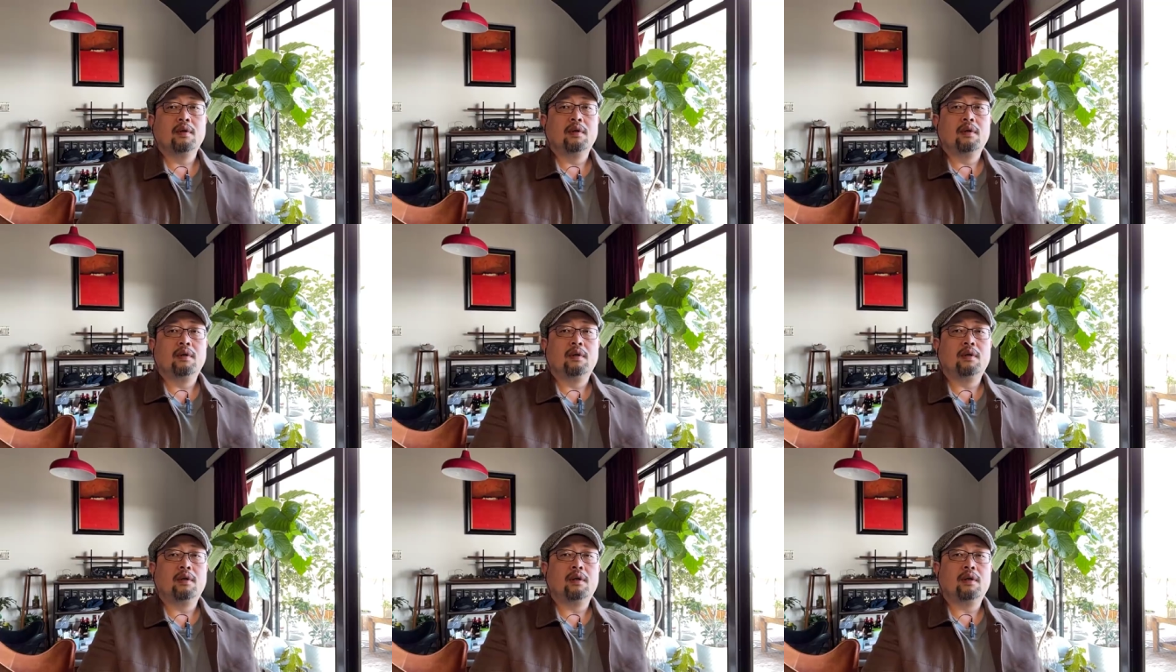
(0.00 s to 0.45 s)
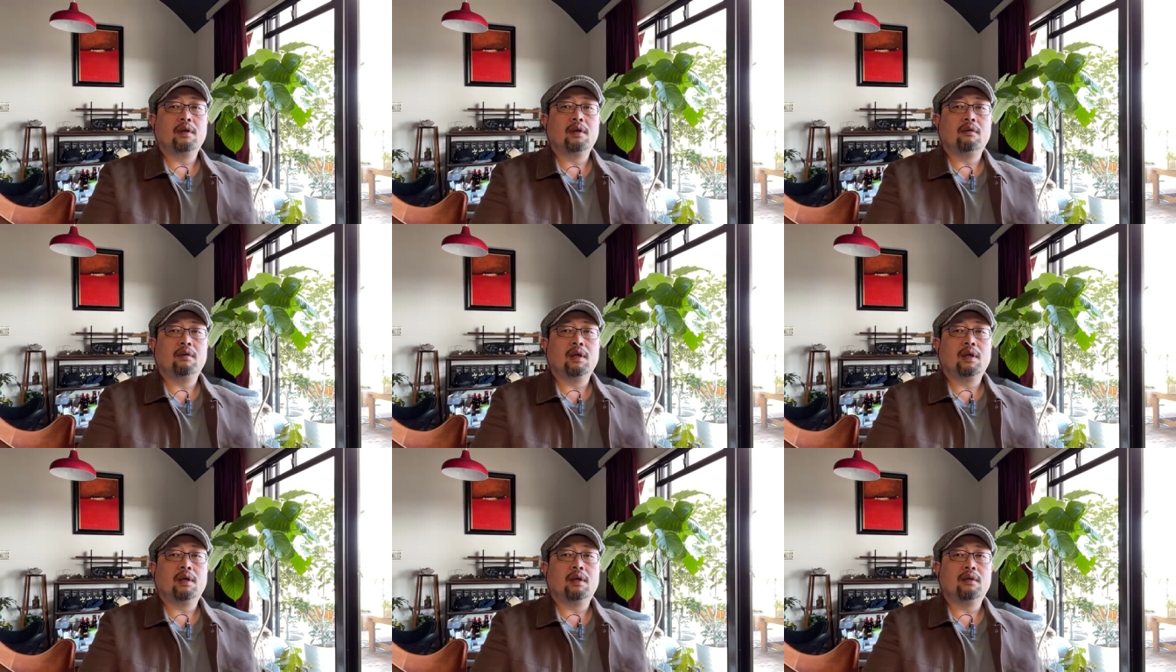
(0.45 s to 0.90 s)
呃，各
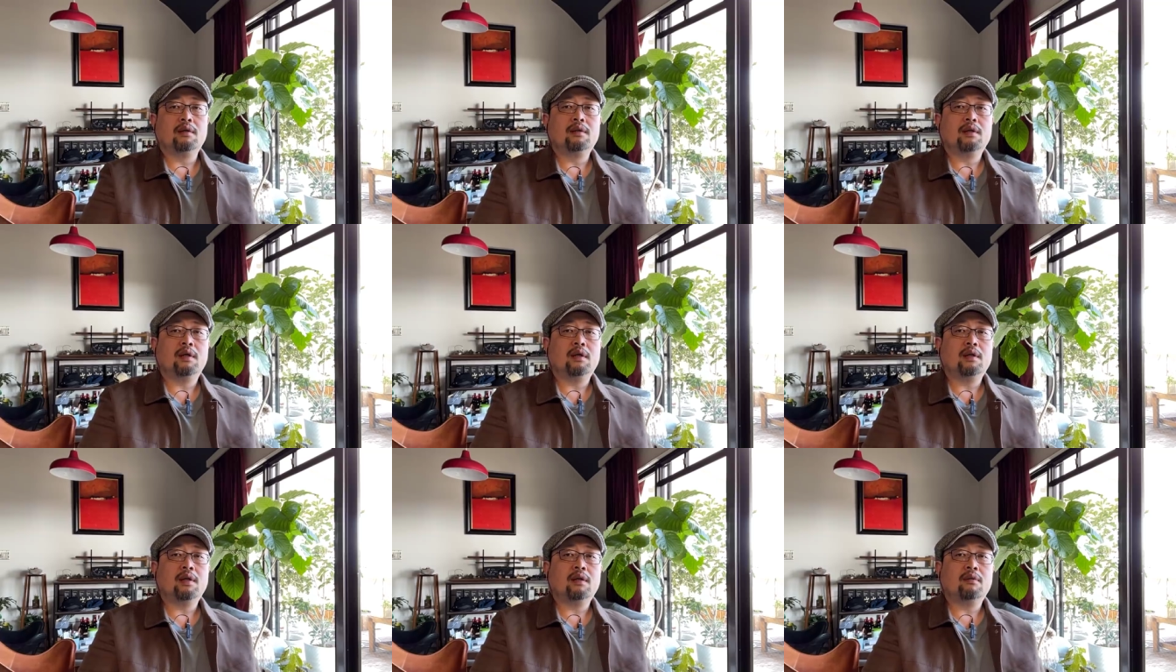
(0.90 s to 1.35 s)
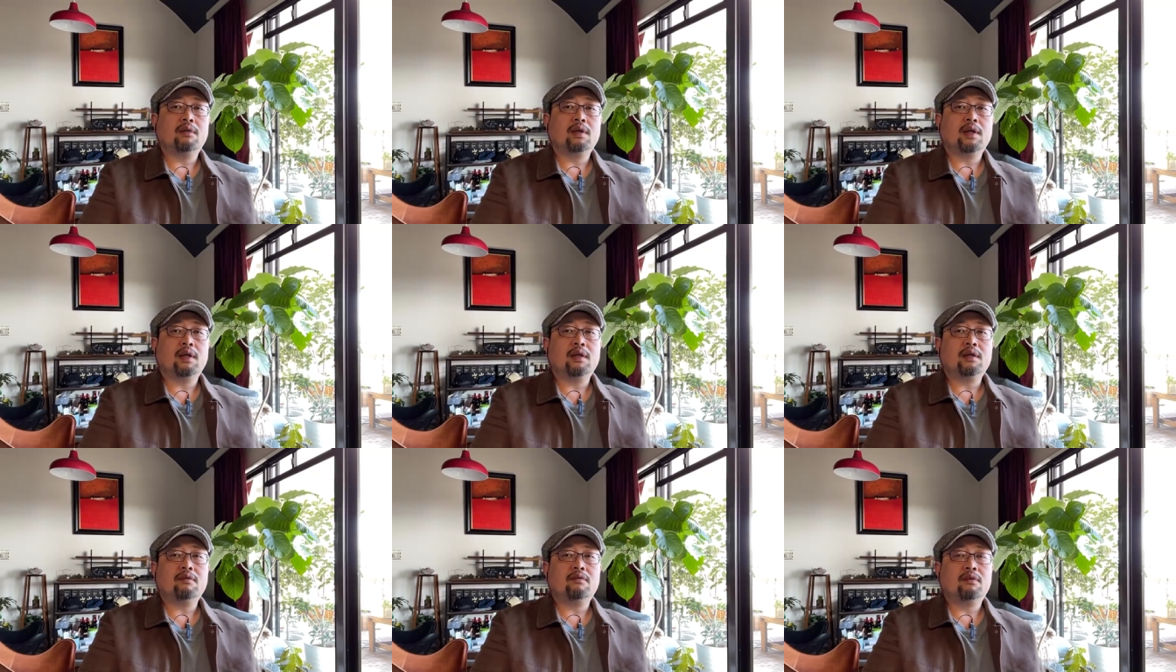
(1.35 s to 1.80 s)
位好，再耽误
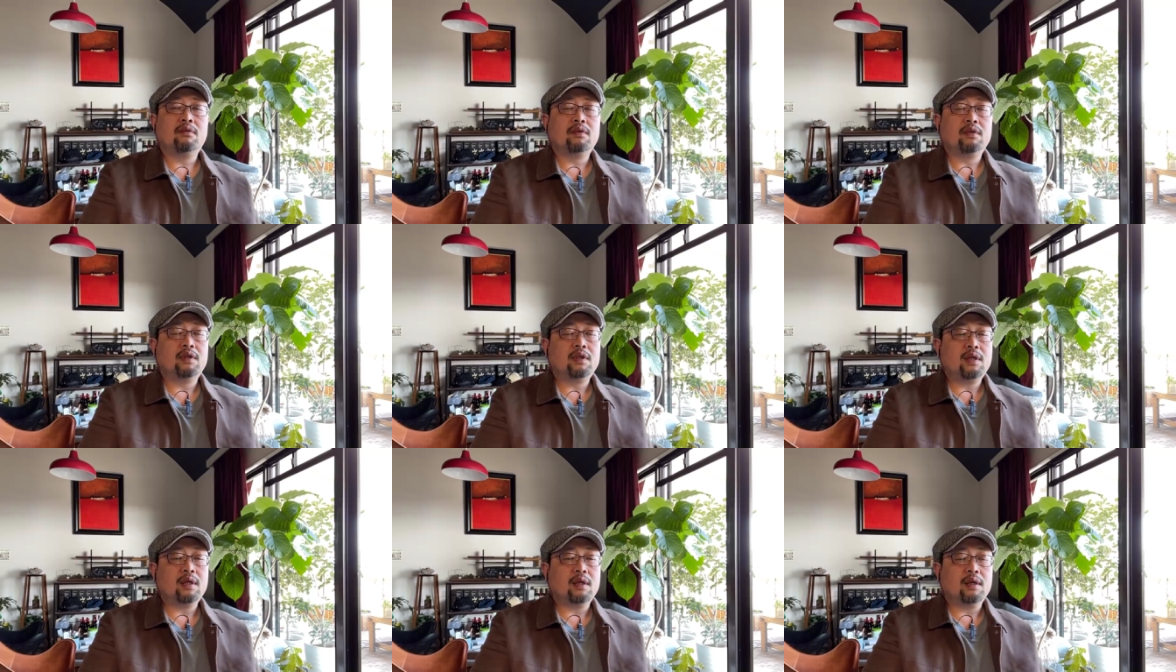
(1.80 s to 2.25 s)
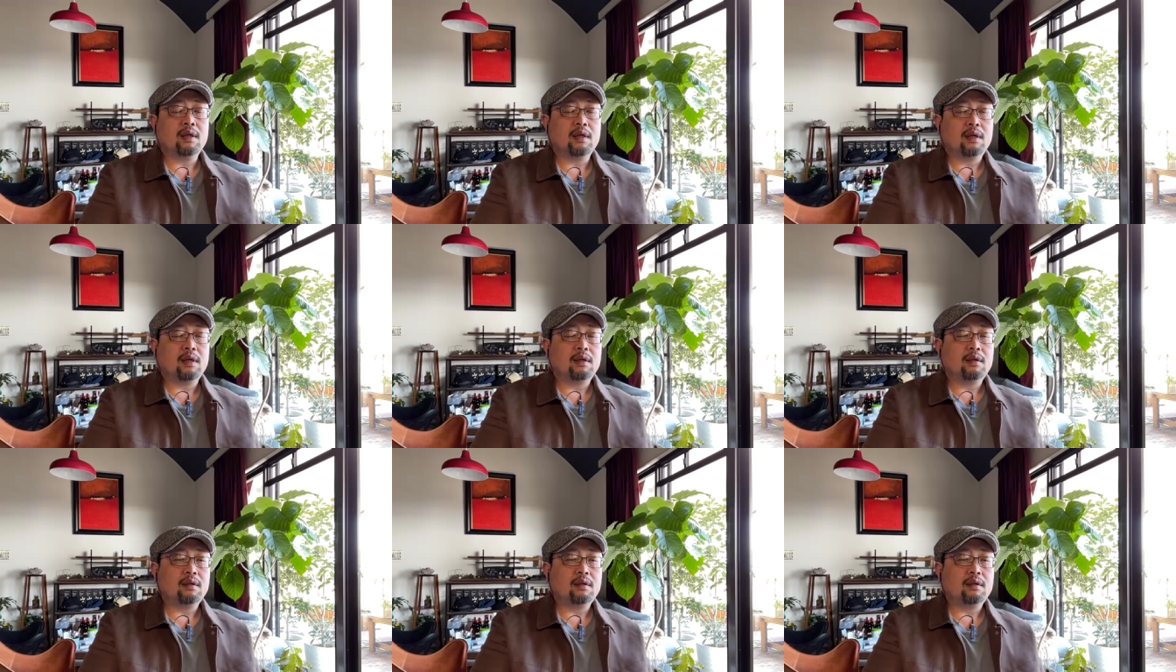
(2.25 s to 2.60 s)
大家几分钟时间啊。